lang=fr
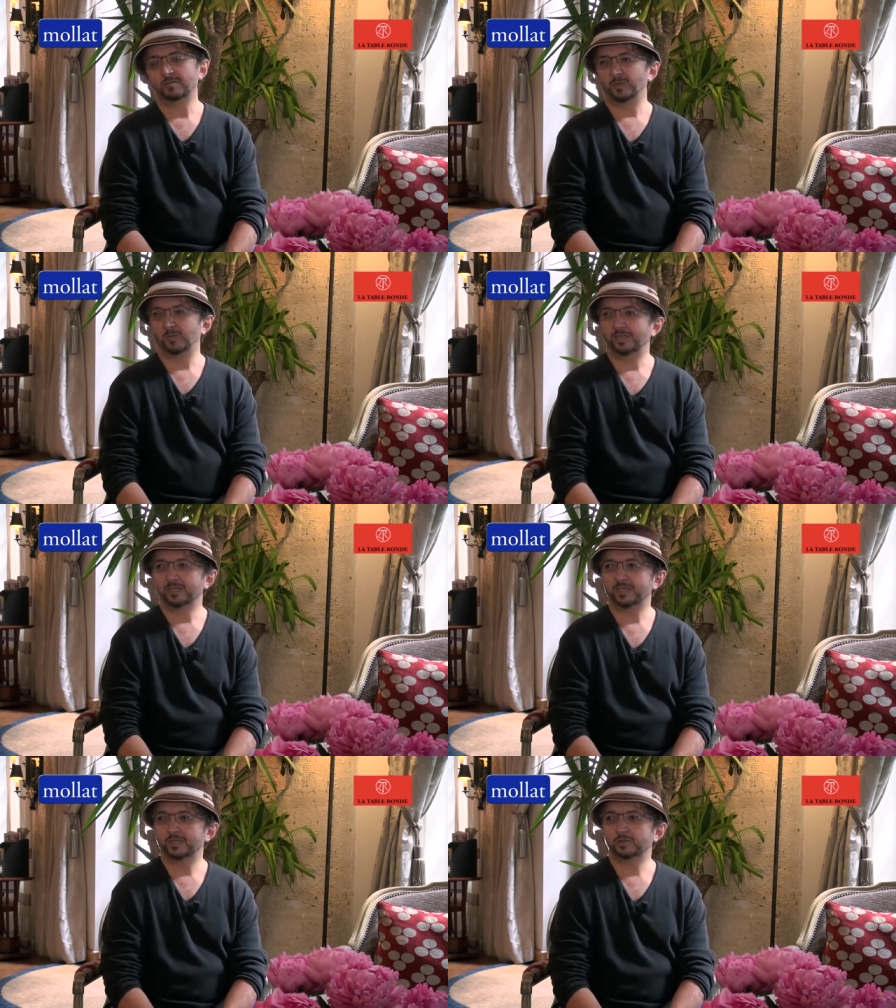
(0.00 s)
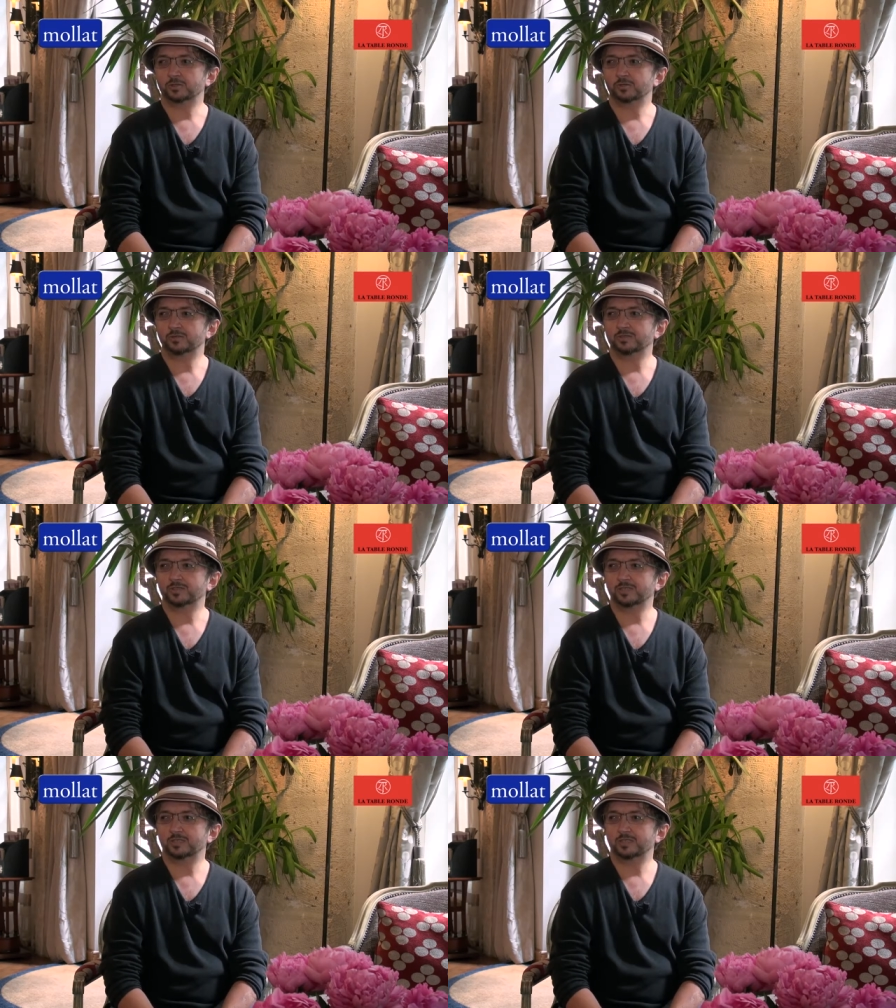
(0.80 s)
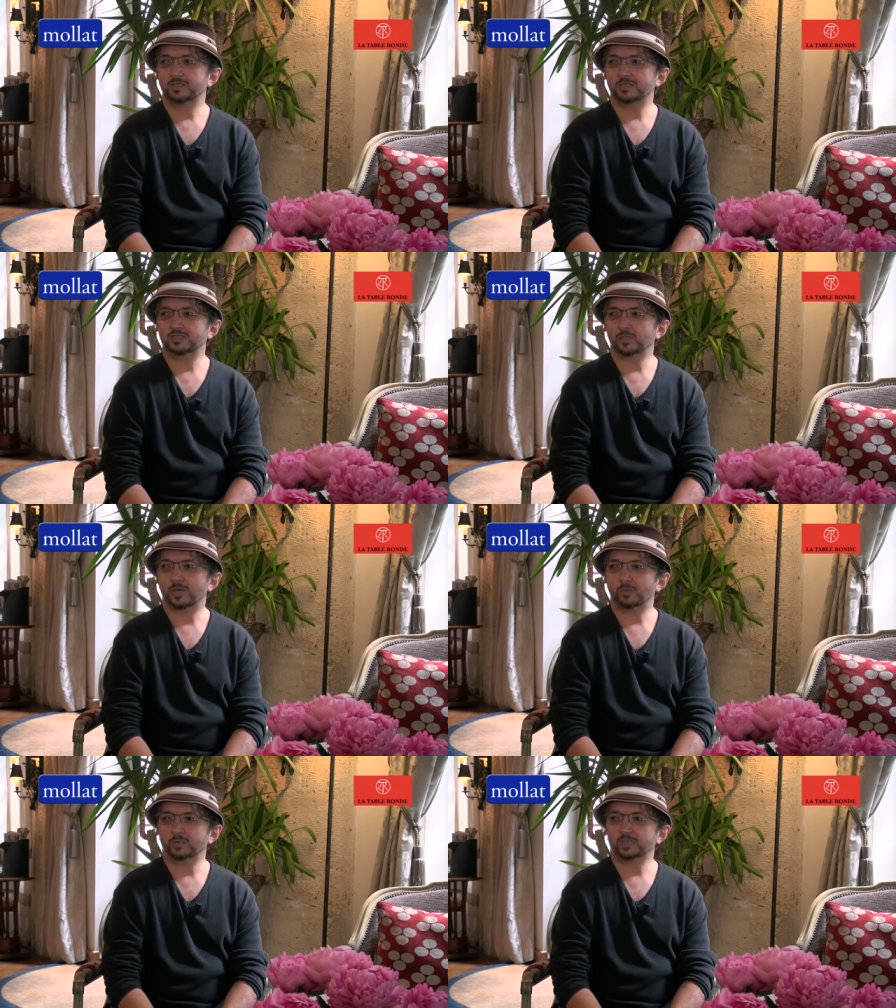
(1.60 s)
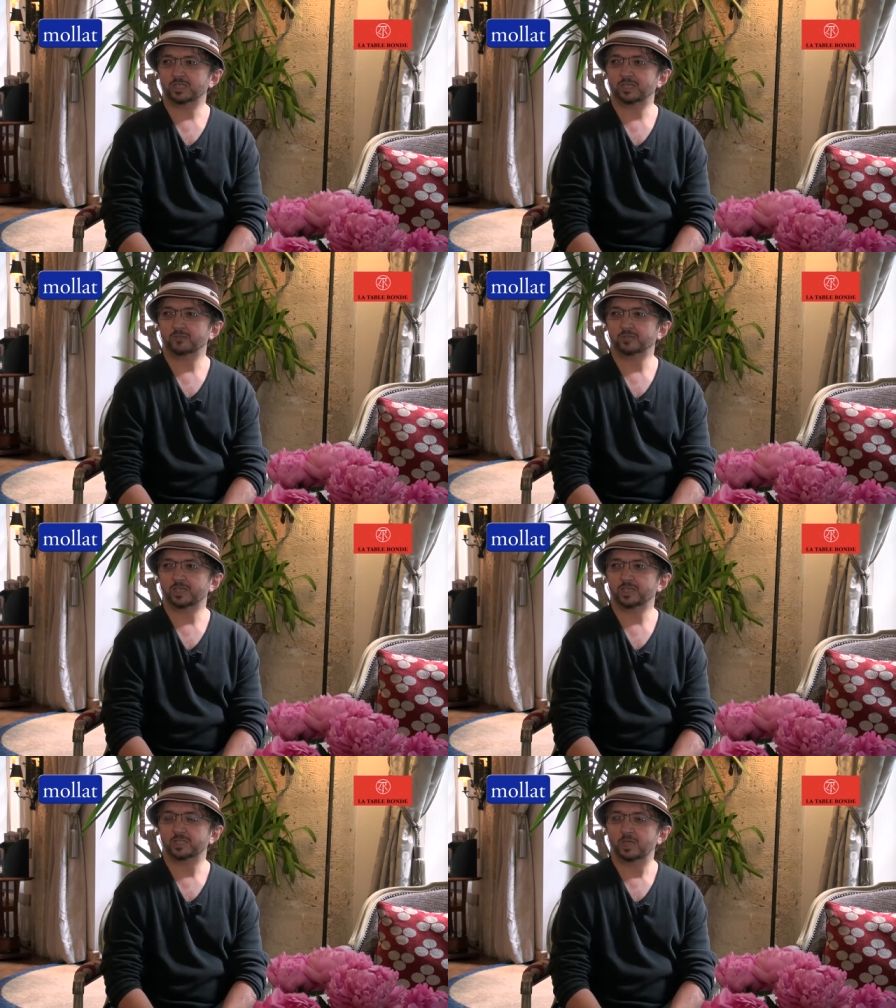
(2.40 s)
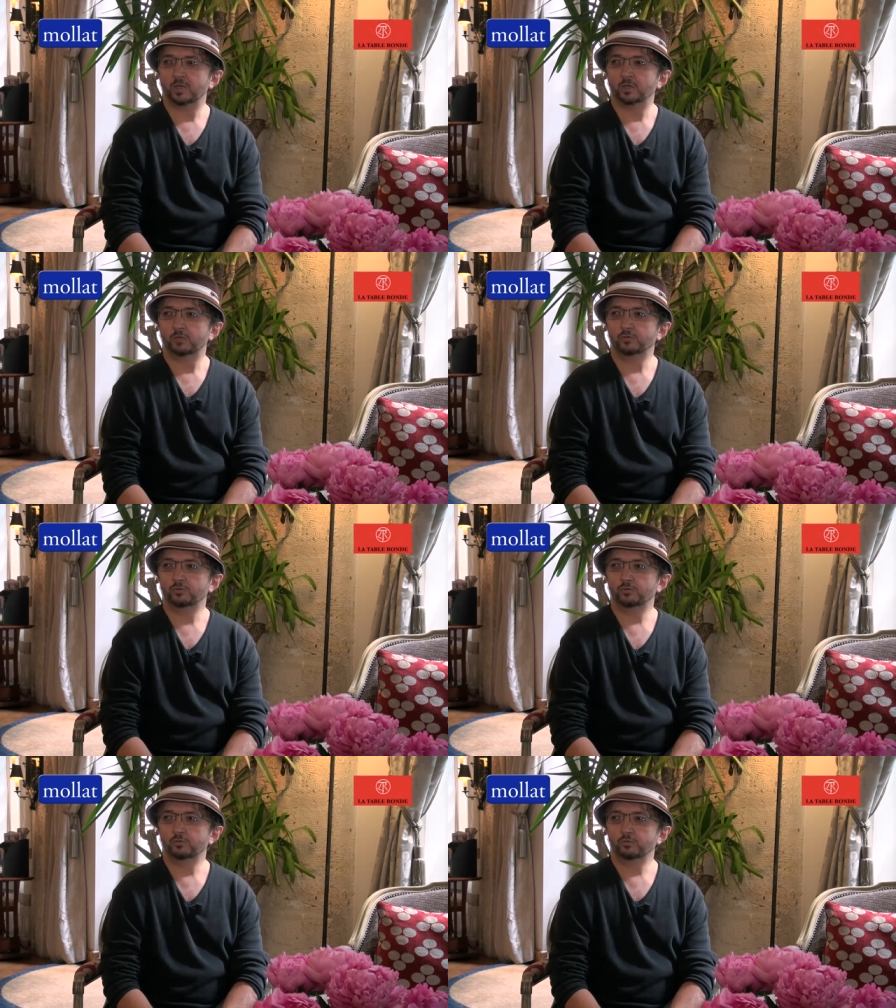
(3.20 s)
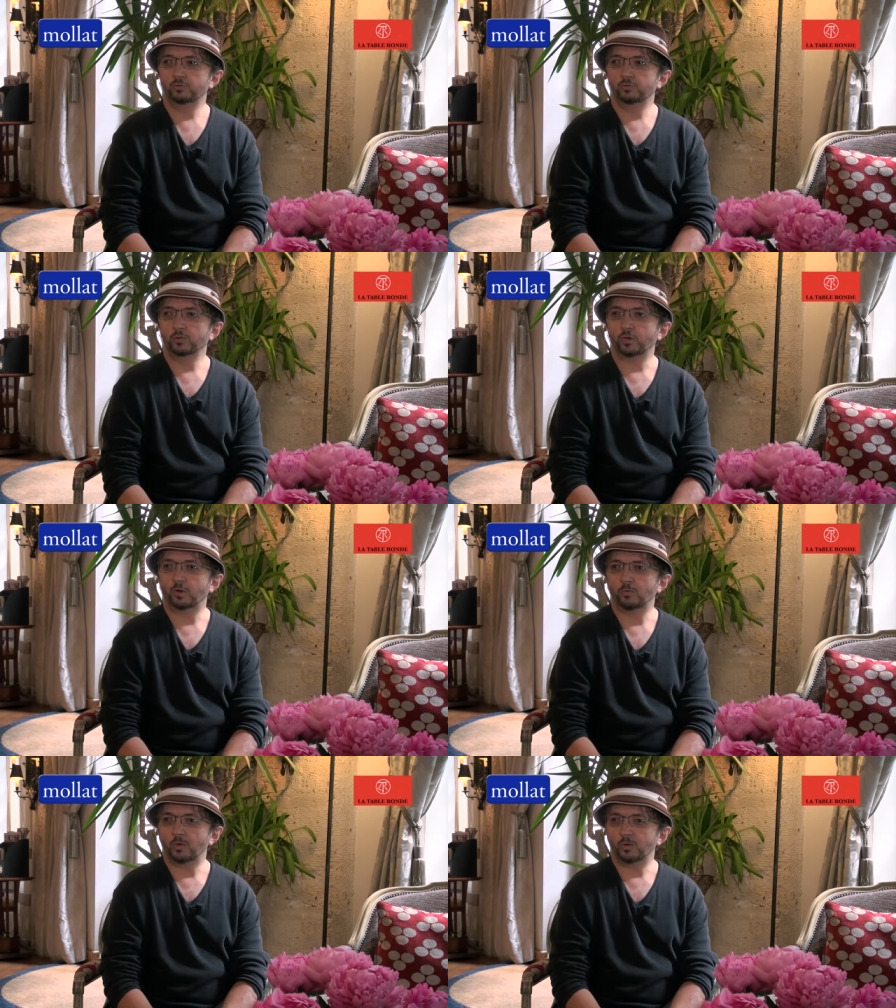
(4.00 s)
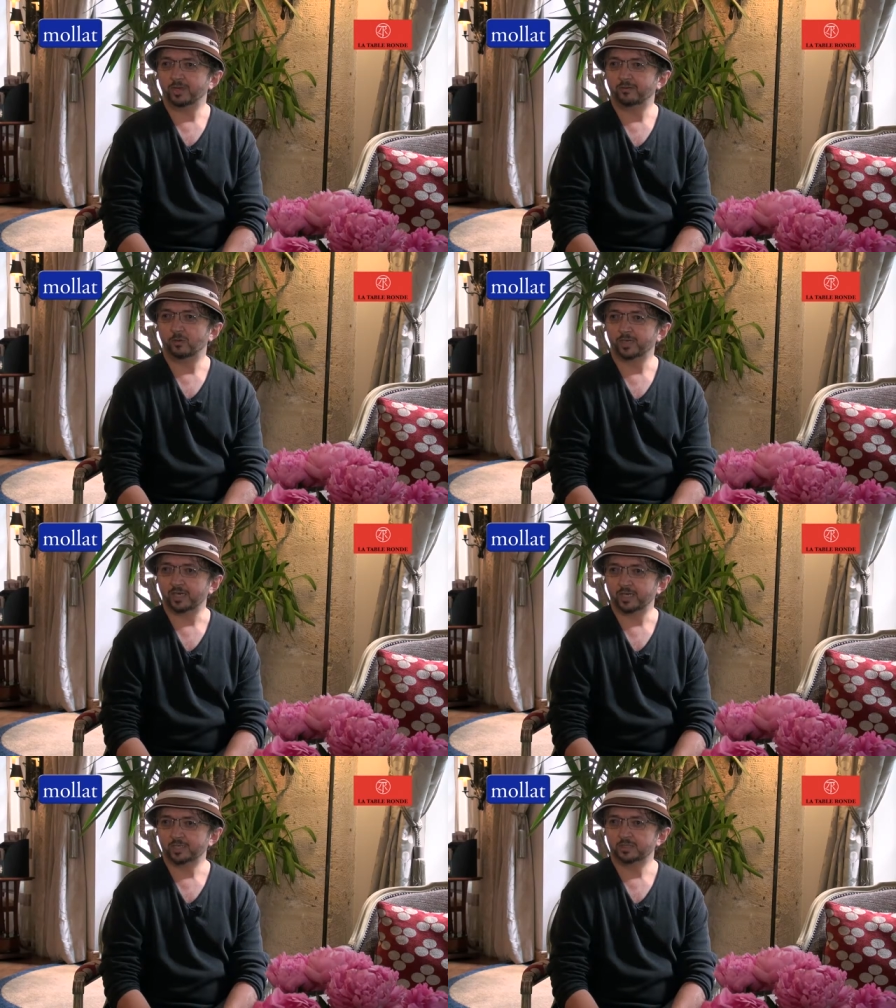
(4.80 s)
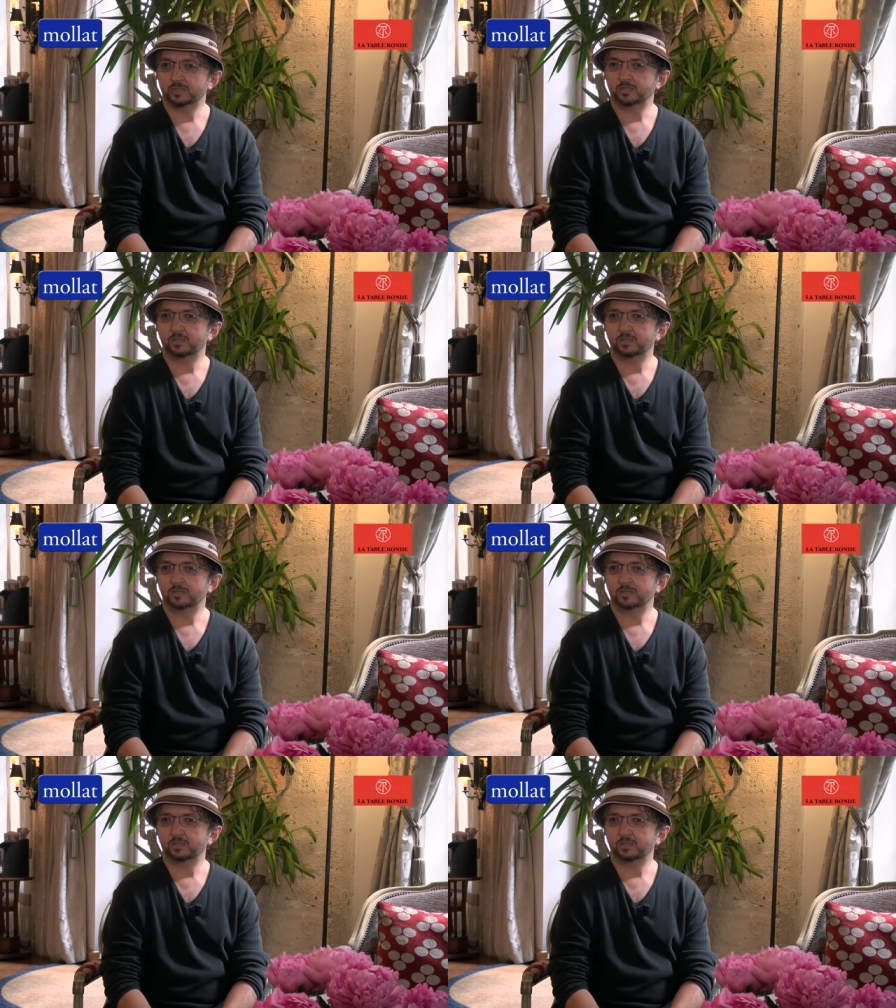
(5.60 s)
mais peut-être quelque chose qui se rapprocherait davantage du roman d'un voyage,